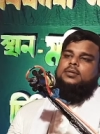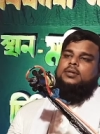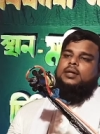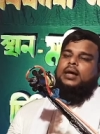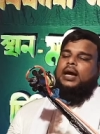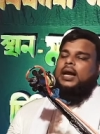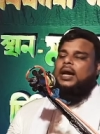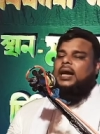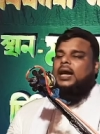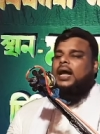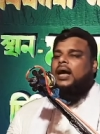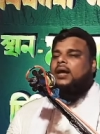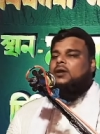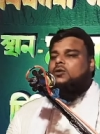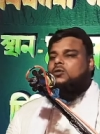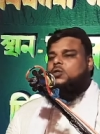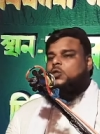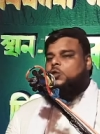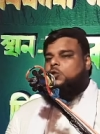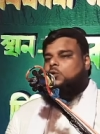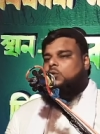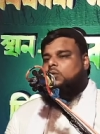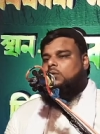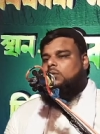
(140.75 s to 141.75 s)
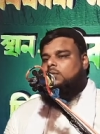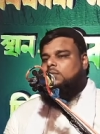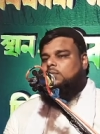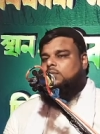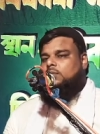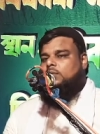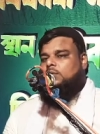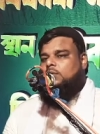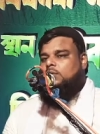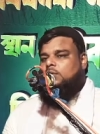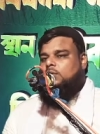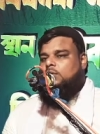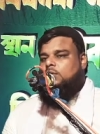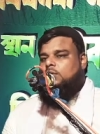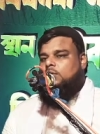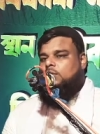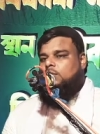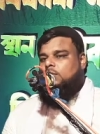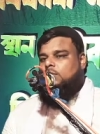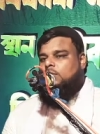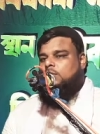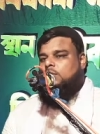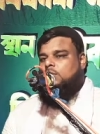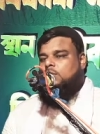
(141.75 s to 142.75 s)
আল্লাহ রসুল
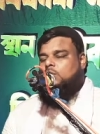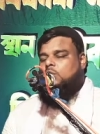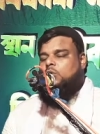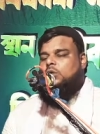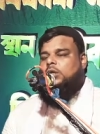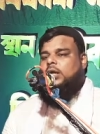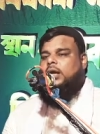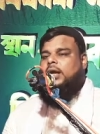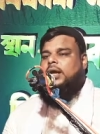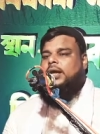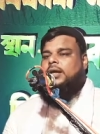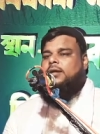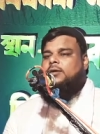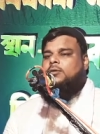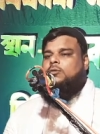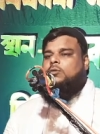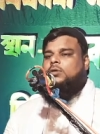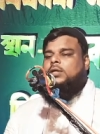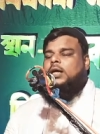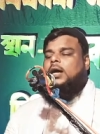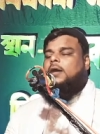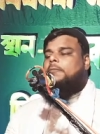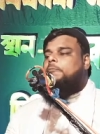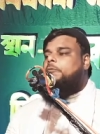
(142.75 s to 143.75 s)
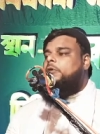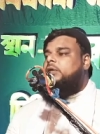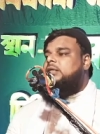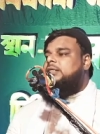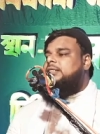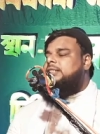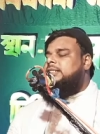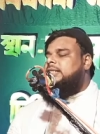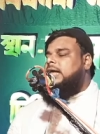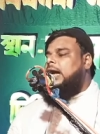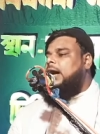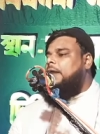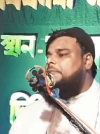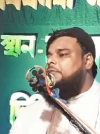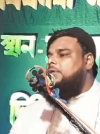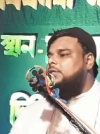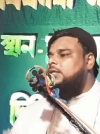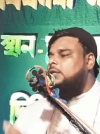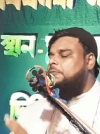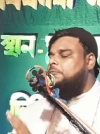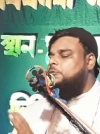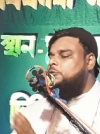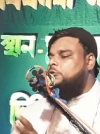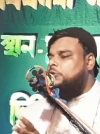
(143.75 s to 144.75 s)
উঠলেন ওঠার পরে
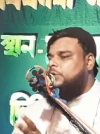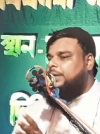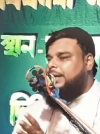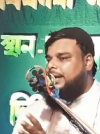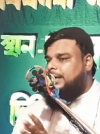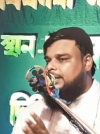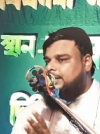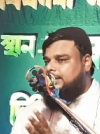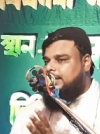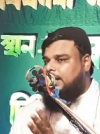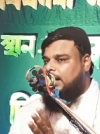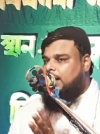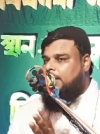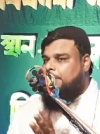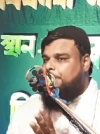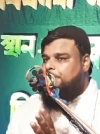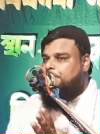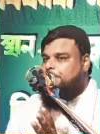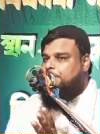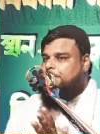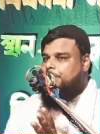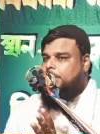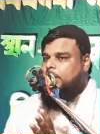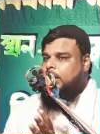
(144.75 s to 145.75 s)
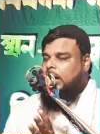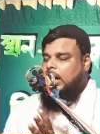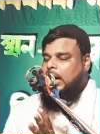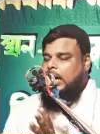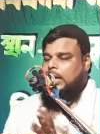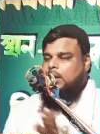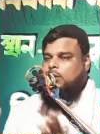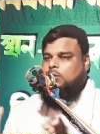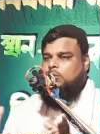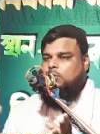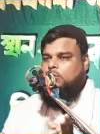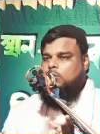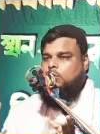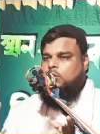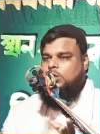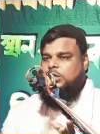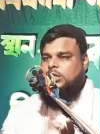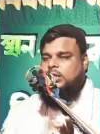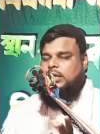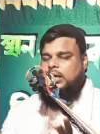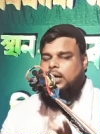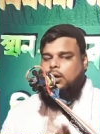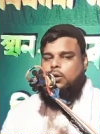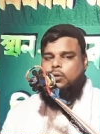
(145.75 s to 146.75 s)
সাহাবিদের ভিতরে একটা আনন্দ
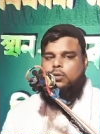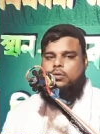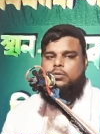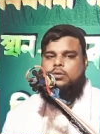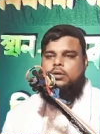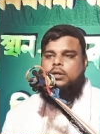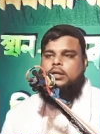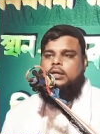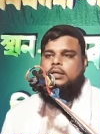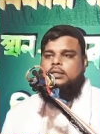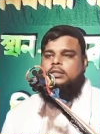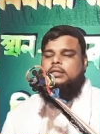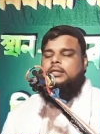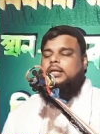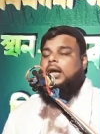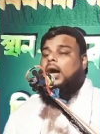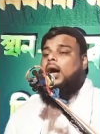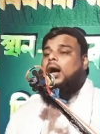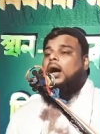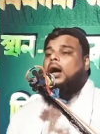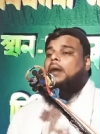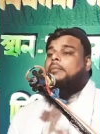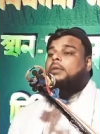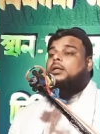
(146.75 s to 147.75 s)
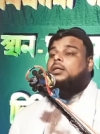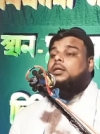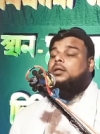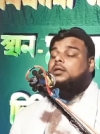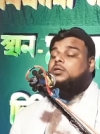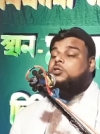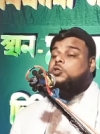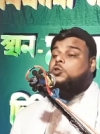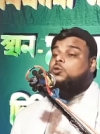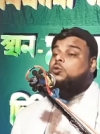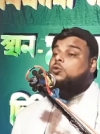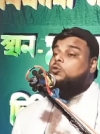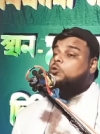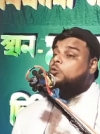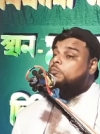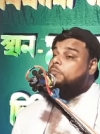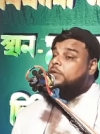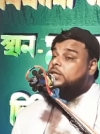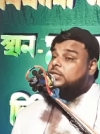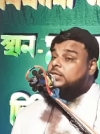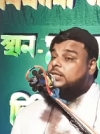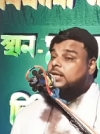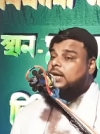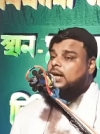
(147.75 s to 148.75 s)
এসে গেল যে না আমাদের রসুল তো
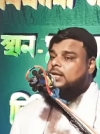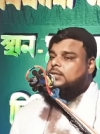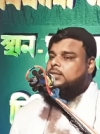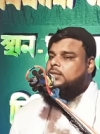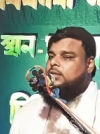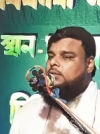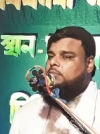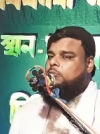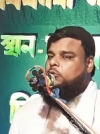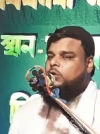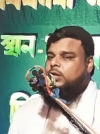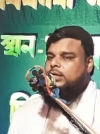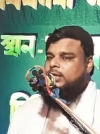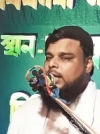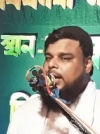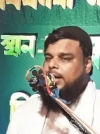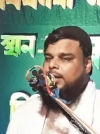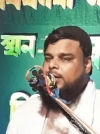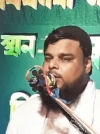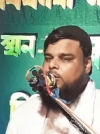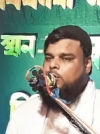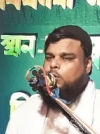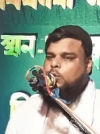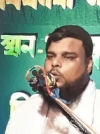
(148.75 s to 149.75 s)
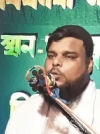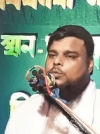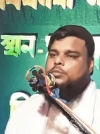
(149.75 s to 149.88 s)
বেঁচে আছে মরে যায়নি তো